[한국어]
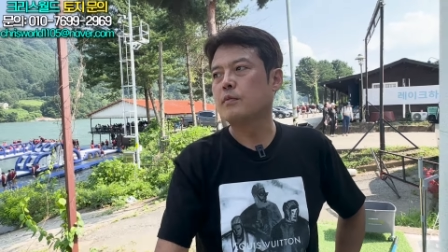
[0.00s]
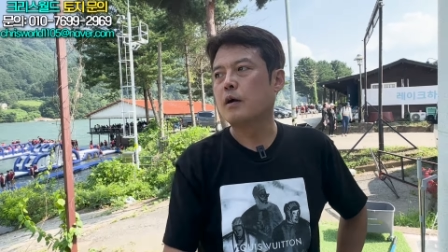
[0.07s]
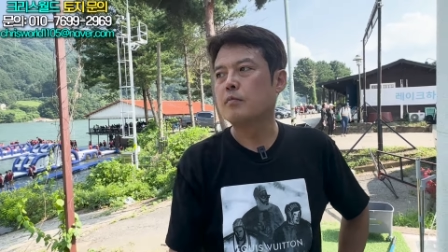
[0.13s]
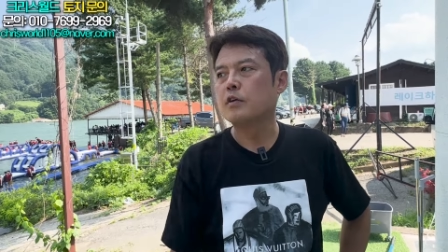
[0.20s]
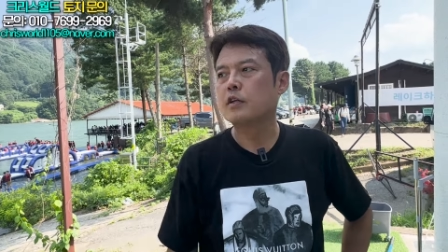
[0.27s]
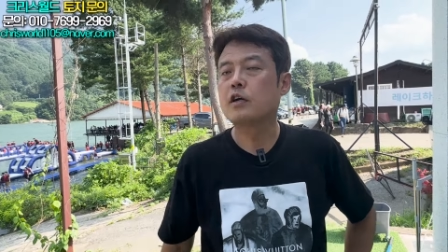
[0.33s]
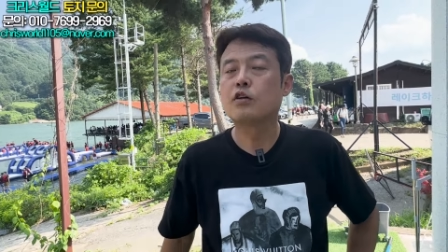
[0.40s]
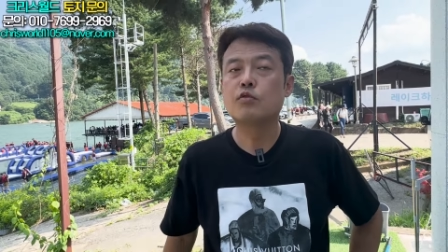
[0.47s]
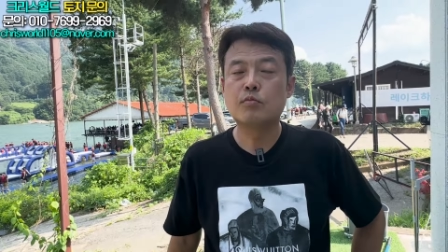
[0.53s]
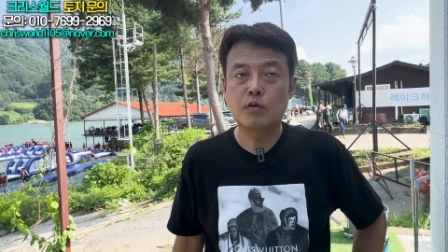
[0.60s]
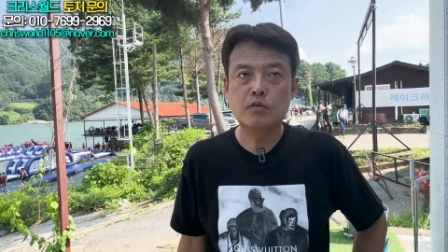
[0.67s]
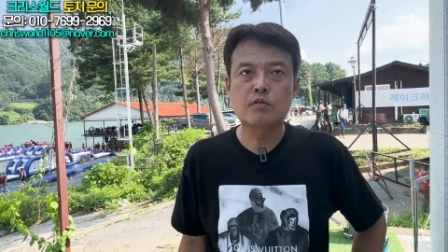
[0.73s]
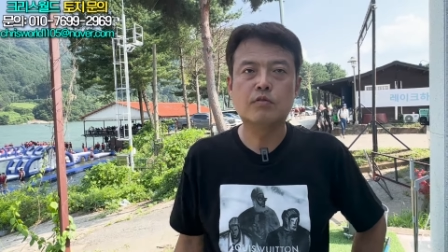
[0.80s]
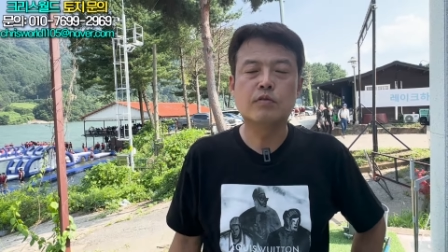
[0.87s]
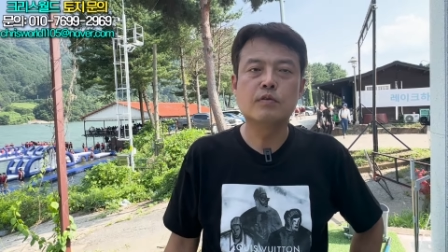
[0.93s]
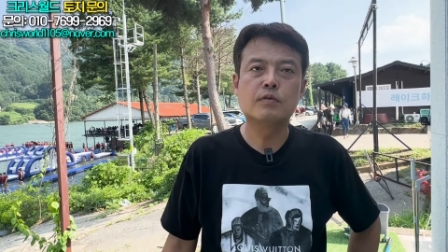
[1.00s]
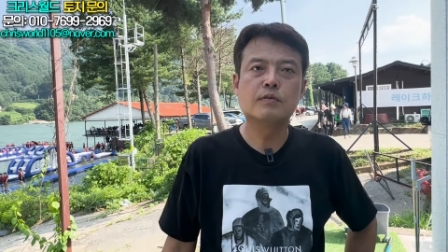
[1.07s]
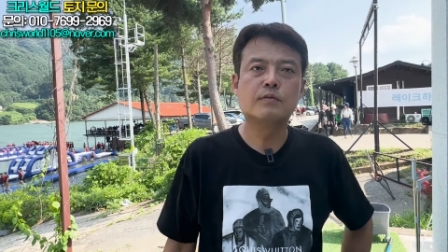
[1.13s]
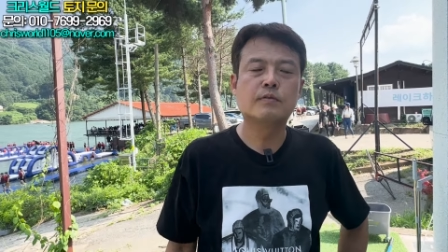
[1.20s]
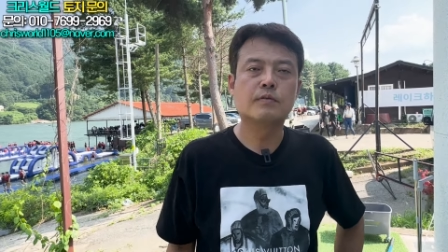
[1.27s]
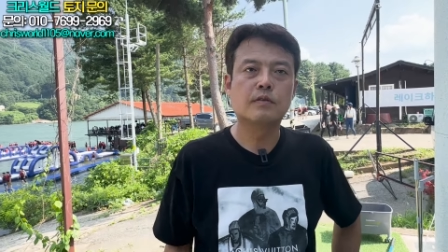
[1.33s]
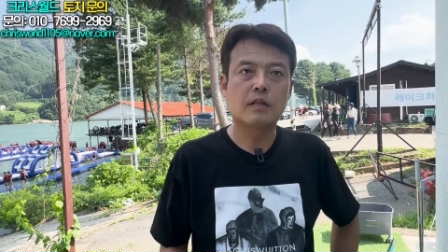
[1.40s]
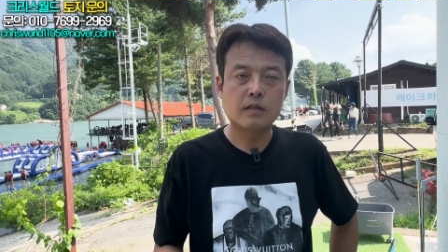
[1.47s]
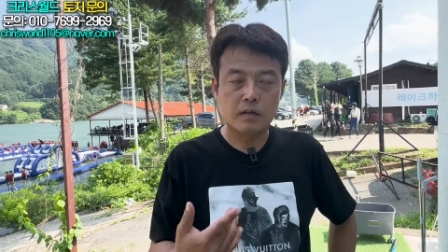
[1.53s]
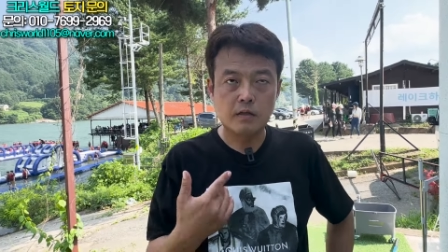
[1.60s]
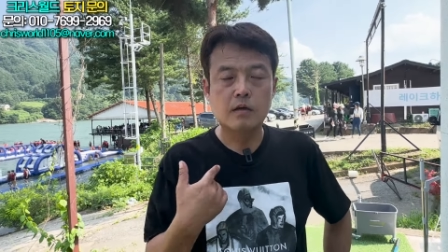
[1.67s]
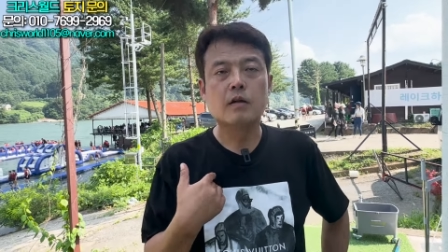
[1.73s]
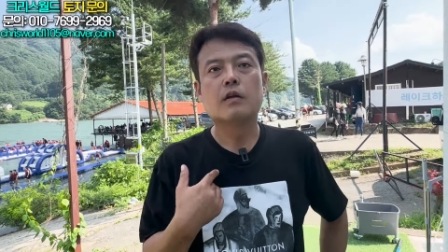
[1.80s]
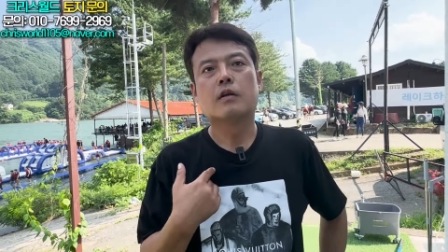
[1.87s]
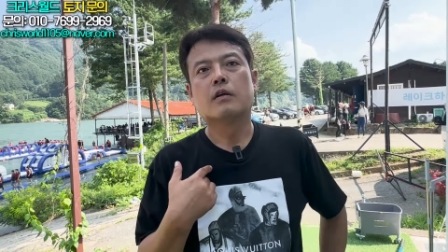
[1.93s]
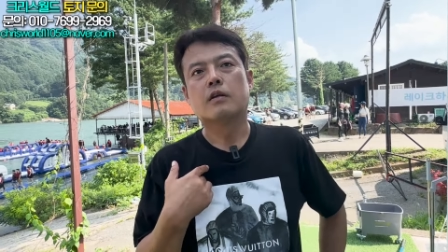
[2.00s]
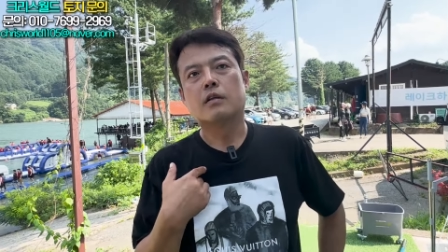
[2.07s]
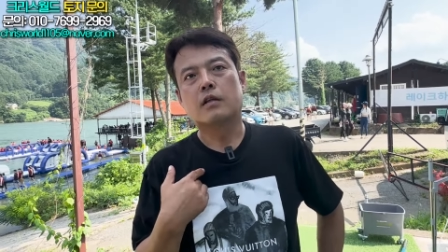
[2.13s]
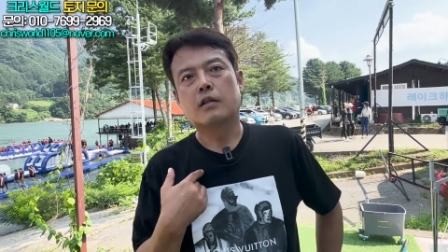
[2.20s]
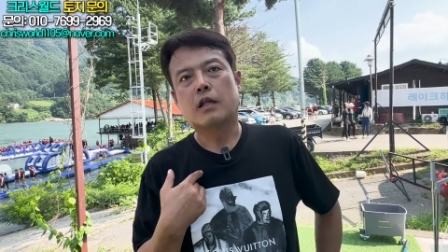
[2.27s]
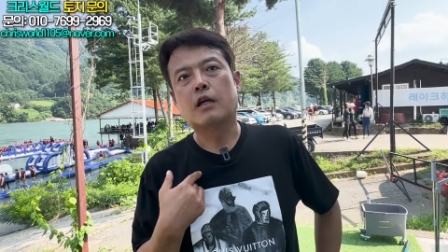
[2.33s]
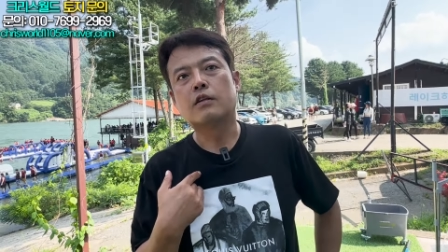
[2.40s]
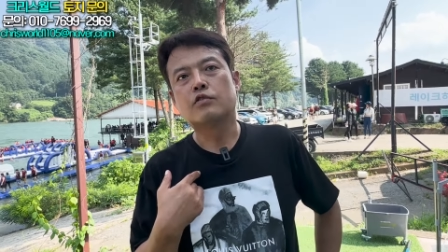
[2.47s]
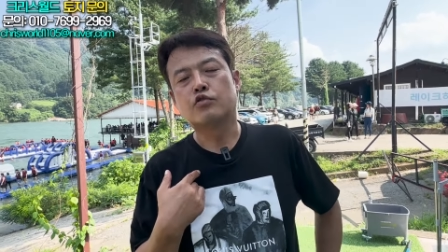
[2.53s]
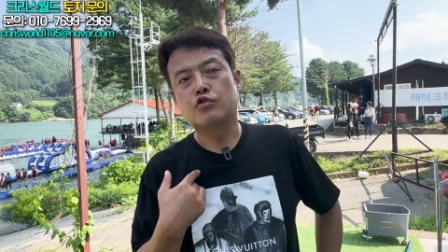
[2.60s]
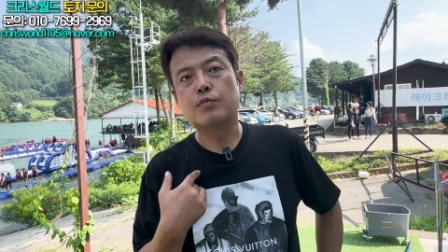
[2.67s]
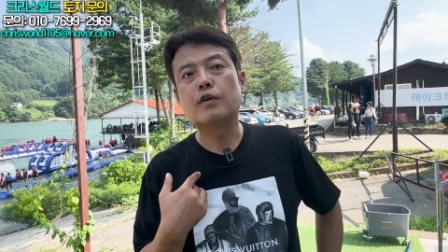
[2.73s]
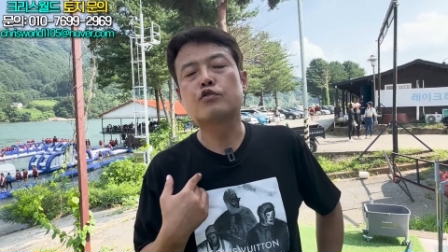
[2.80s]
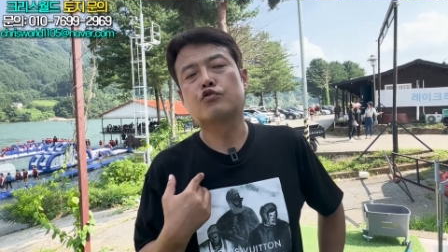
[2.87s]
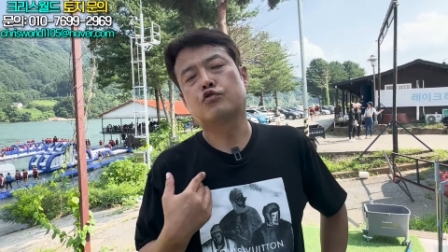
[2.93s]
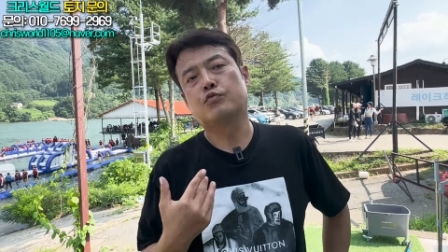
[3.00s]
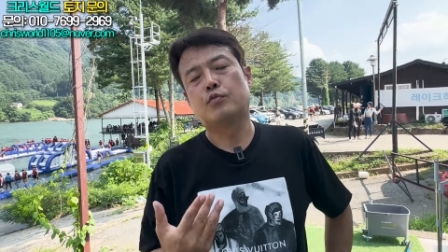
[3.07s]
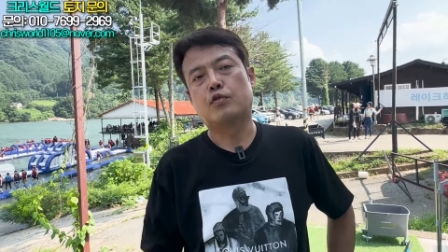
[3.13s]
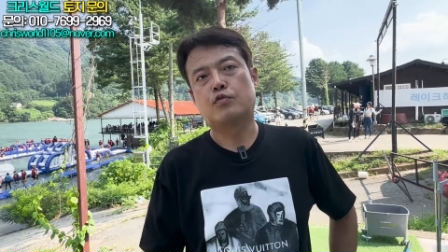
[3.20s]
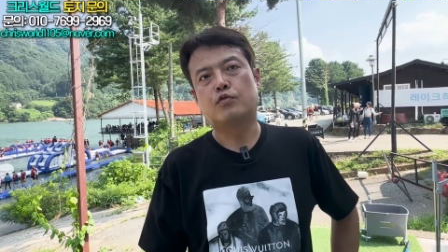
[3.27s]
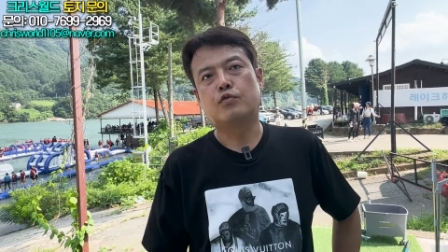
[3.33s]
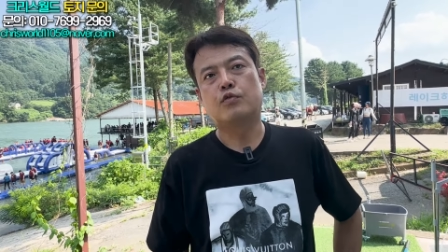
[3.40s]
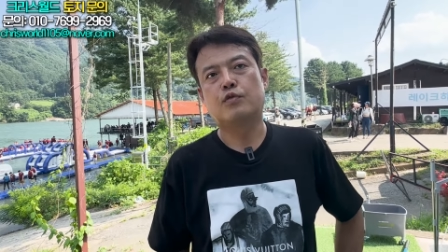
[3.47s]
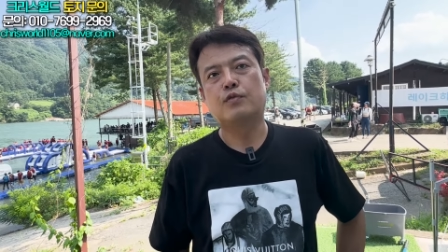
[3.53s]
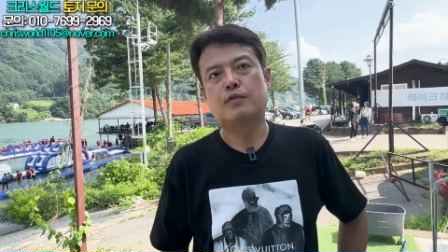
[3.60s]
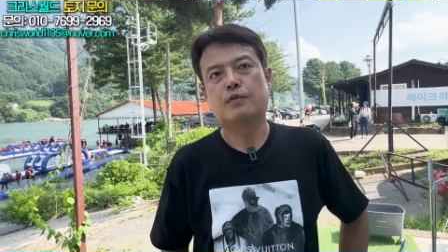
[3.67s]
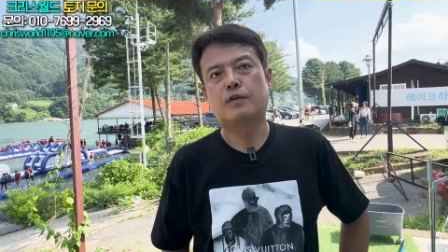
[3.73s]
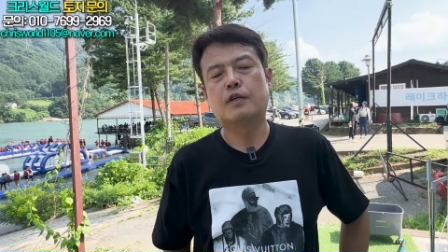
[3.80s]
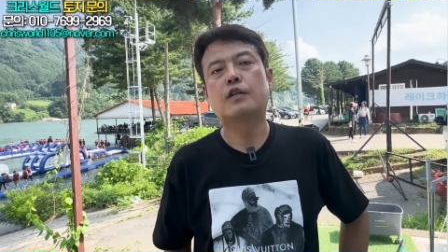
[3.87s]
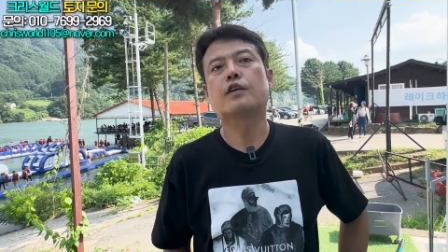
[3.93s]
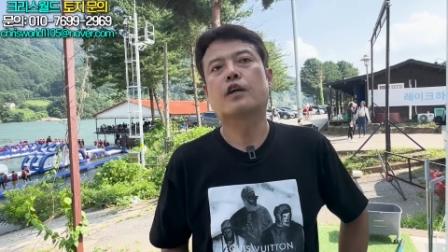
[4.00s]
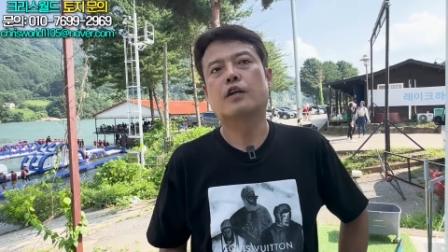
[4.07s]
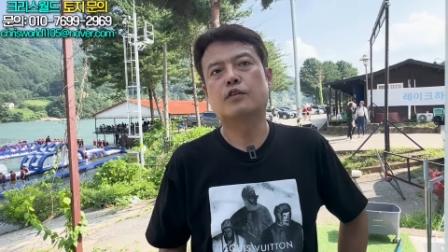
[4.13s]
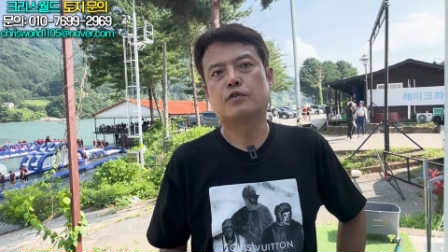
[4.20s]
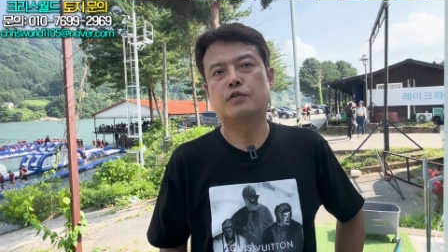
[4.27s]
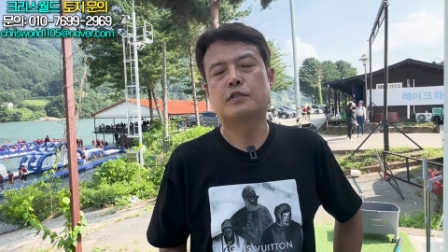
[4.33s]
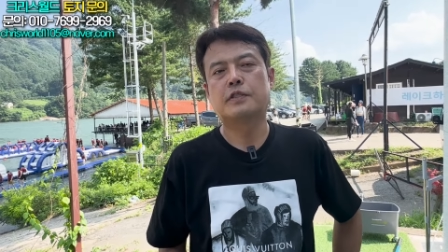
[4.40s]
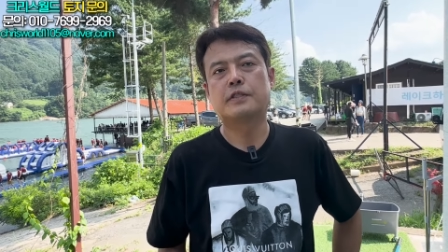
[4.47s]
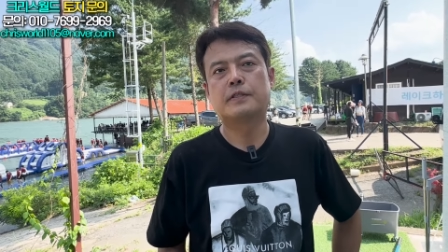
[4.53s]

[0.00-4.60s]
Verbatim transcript: 아메리카노 먹고, 나는 수박 주스 먹고, 이렇게 하는 거지.